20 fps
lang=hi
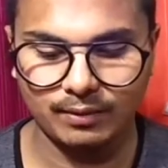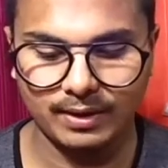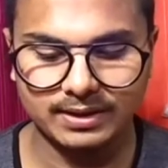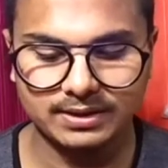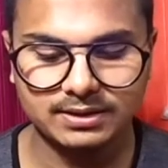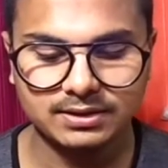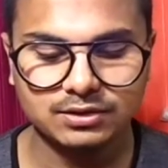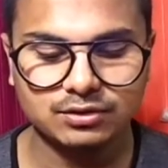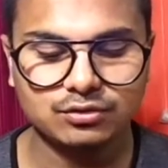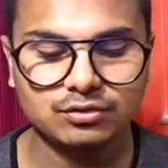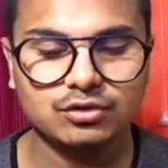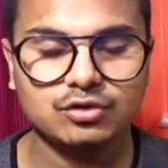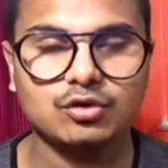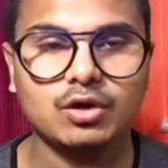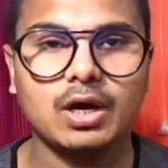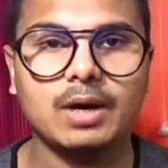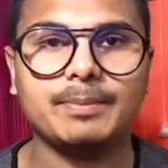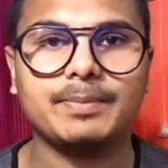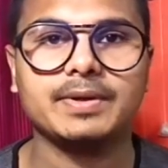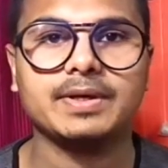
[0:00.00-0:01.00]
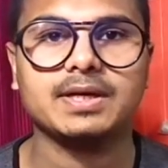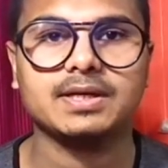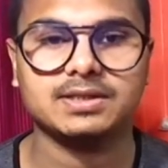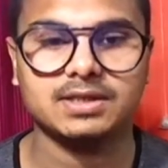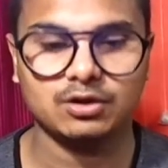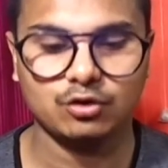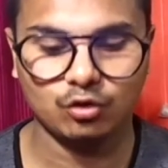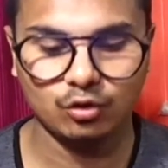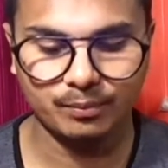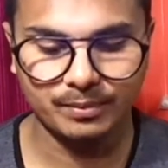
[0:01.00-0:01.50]
वाई स्टूडियो
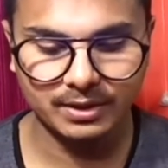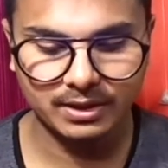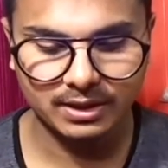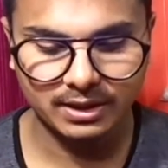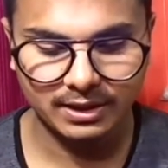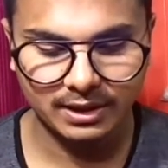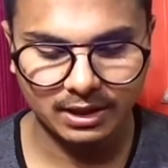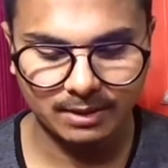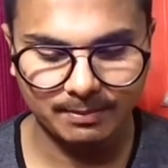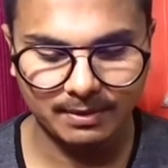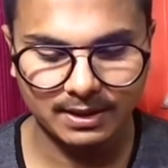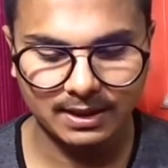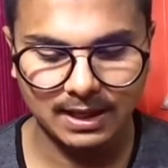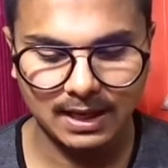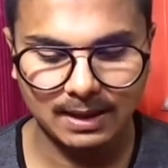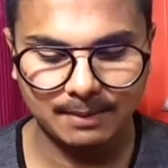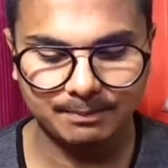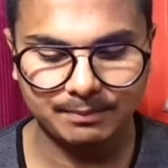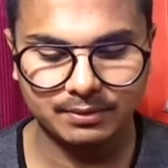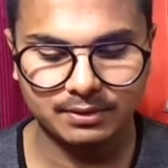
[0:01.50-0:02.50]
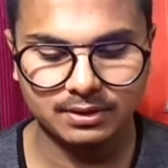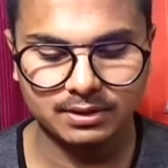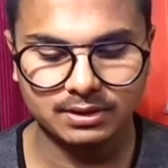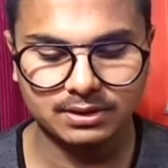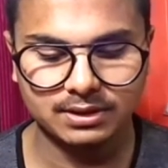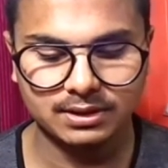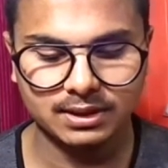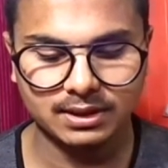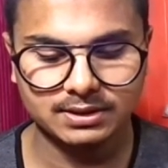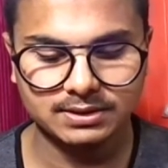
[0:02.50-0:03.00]
एप्लीकेशन ओपन करने के बाद आप
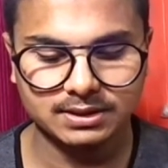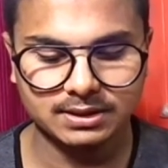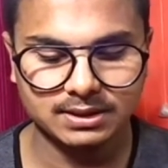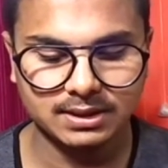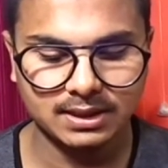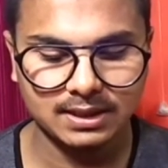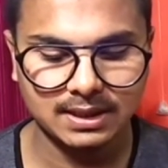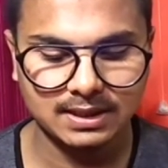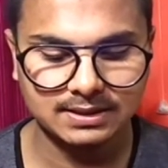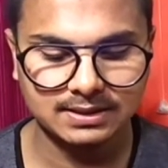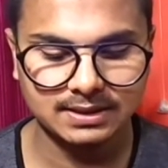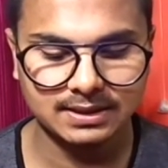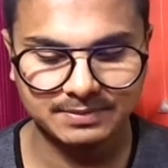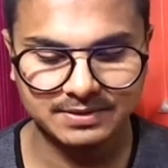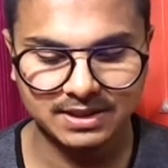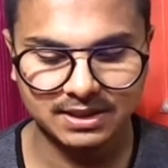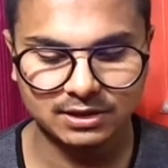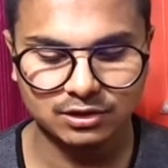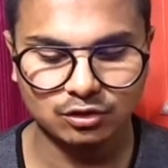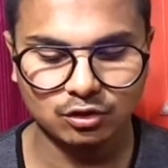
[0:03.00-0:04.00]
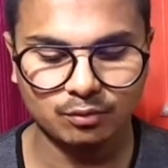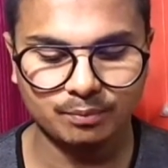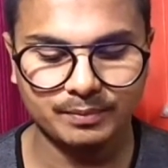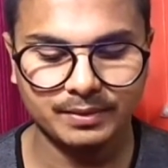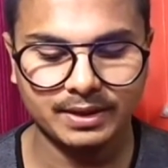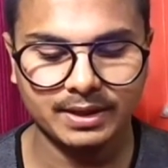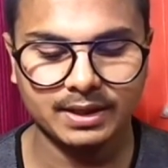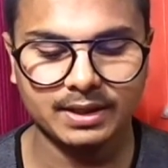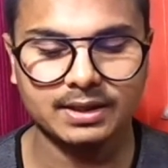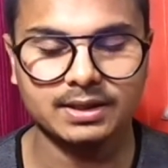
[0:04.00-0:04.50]
देख सकते हैं यहाँ से लेफ्ट साइड
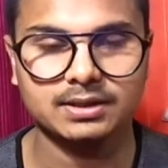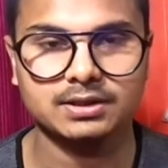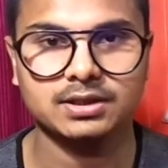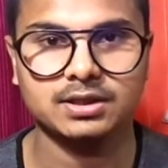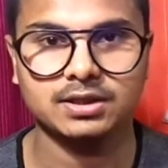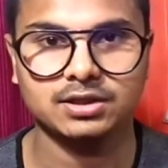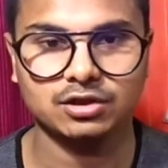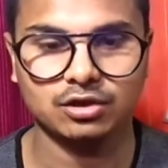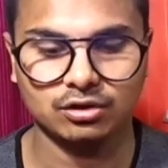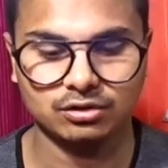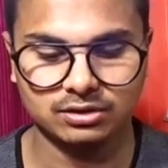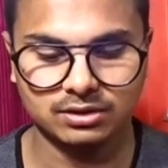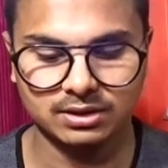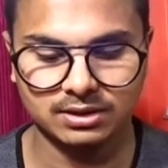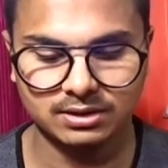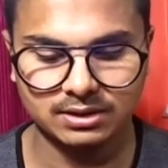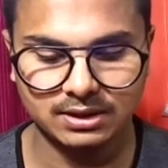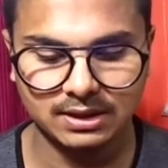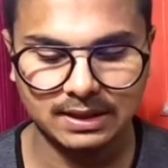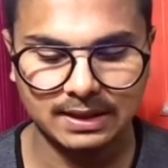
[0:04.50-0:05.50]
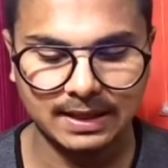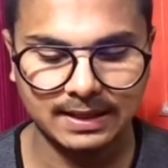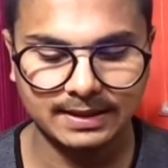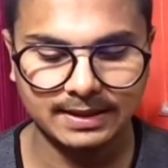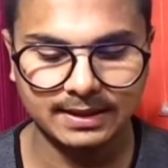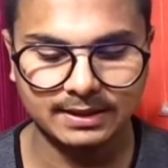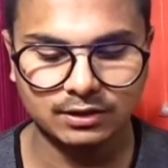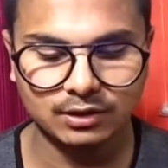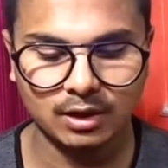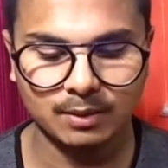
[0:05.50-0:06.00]
टॉप में एक थ्री डॉट थ्री
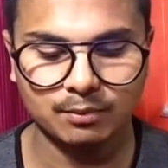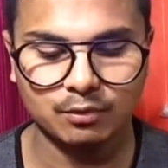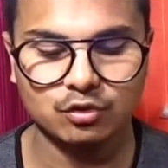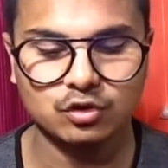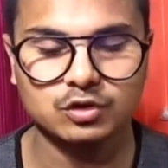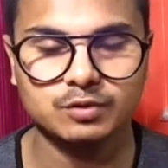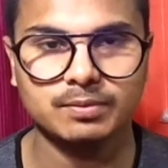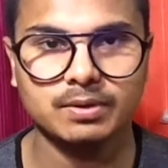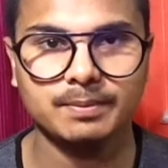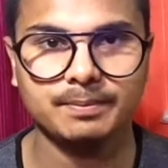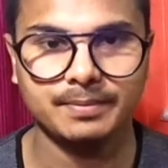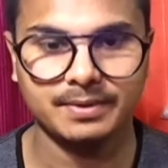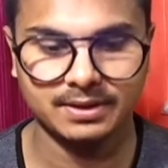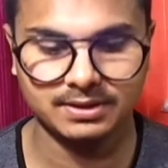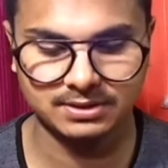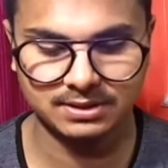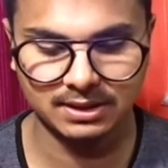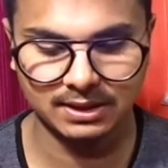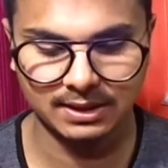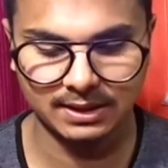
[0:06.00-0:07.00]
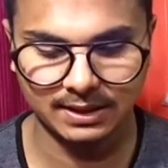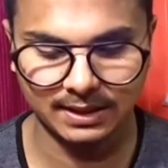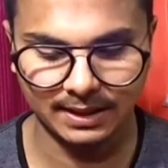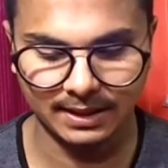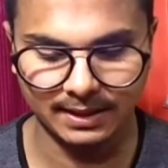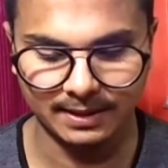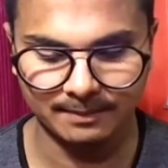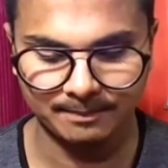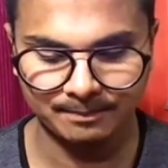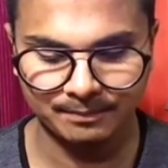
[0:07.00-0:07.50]
लाइन है तो आपको उस पर प्रेस कर
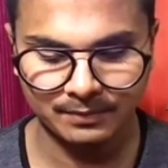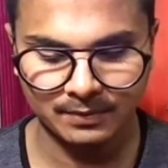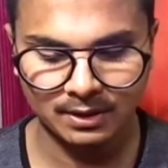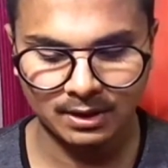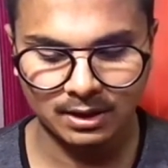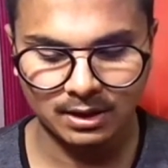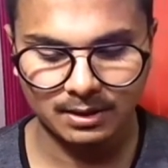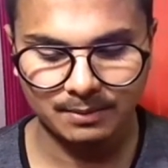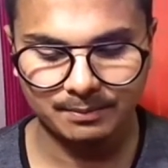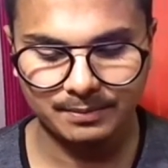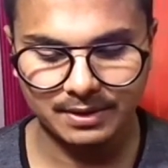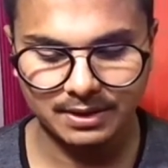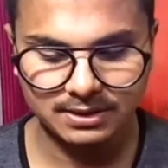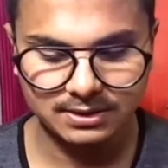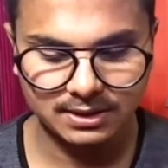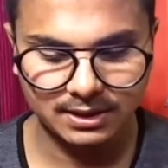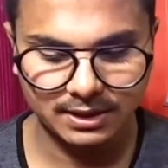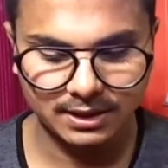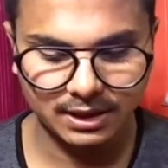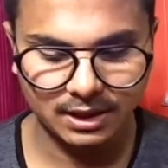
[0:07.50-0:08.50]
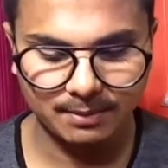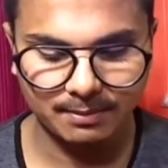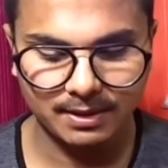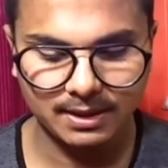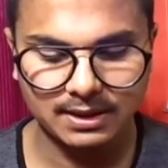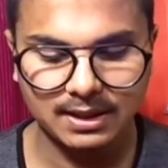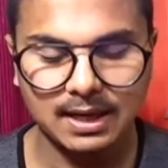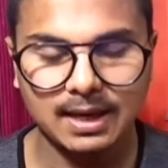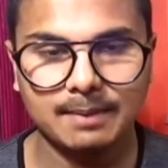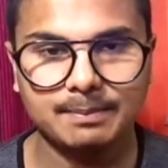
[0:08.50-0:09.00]
लेना है प्रेस करने के
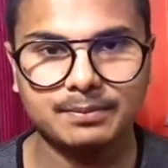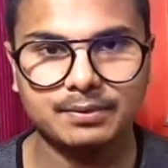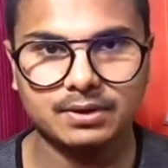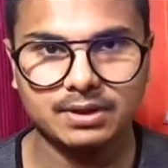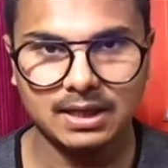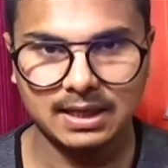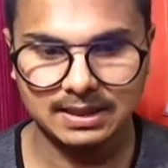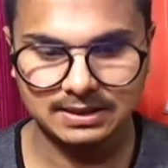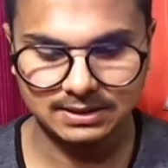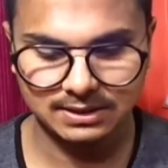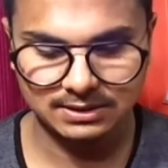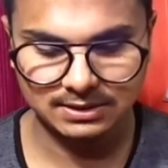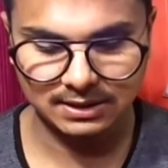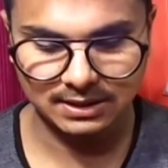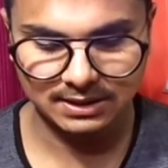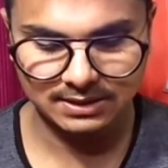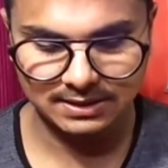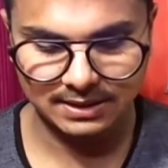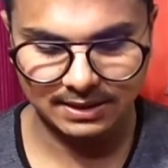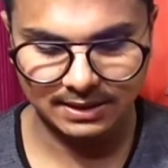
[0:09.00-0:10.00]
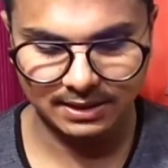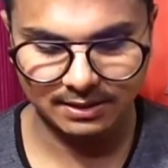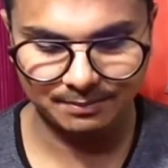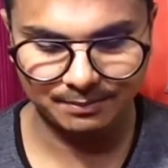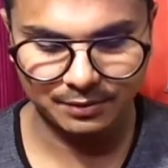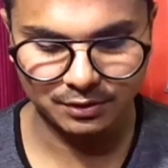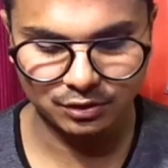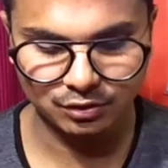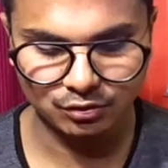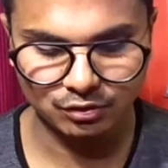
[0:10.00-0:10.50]
बाद आप यहाँ से चले
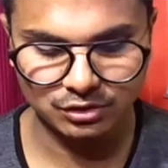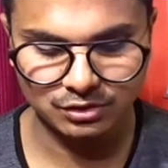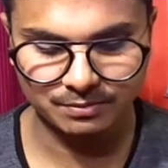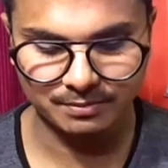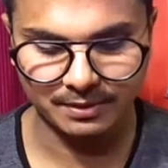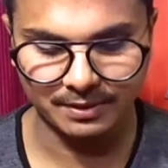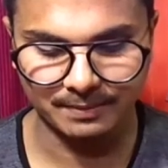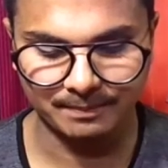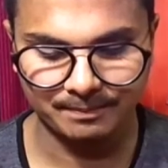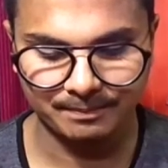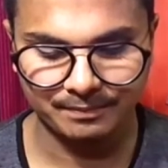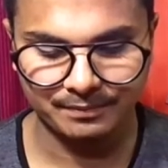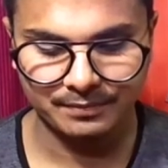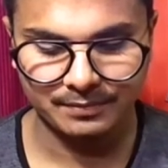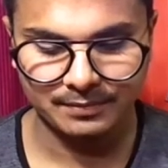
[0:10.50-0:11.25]
जाएंगे वीडियोज़ में